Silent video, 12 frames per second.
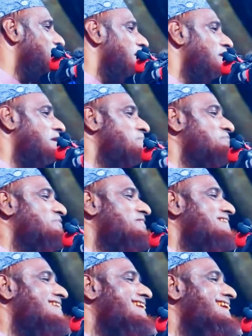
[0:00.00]
গনি কয়
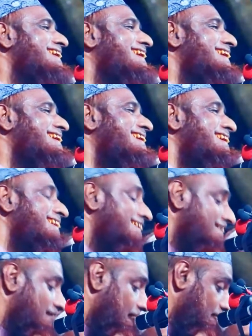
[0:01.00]
আলহামদুলিল্লাহ
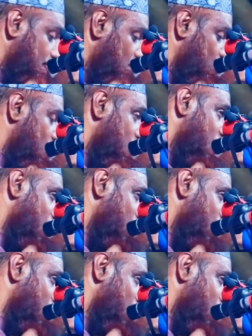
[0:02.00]
রাখাল হওয়ার